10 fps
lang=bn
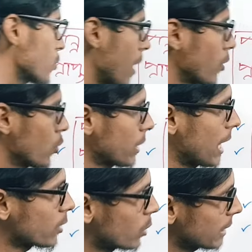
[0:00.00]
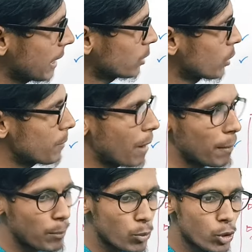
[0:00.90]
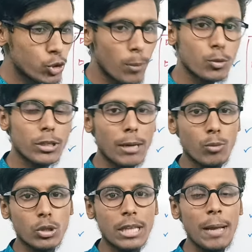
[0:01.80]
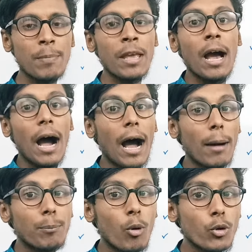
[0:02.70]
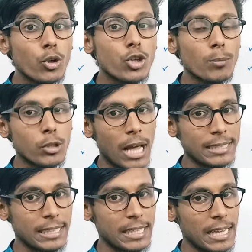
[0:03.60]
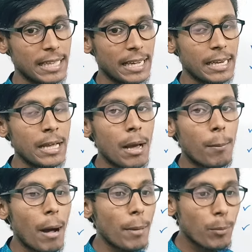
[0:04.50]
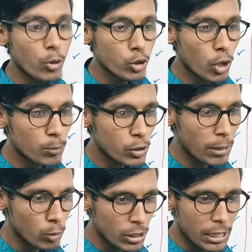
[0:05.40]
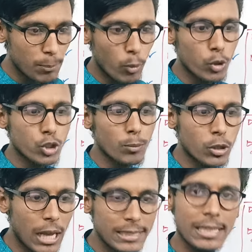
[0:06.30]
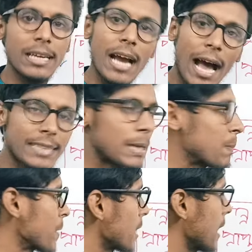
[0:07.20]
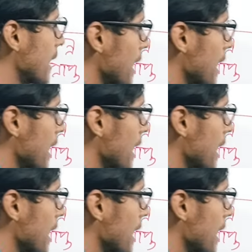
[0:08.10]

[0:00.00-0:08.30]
একটু ভালো করে খেয়াল করে দেখেন তো এই ভাবাপন্ন শব্দটার মধ্যে পণ্য শব্দটা আছে কিনা দেখেন ভাবাপন্ন শব্দটার মধ্যে কি পণ্য শব্দটা আছে আছে তাহলে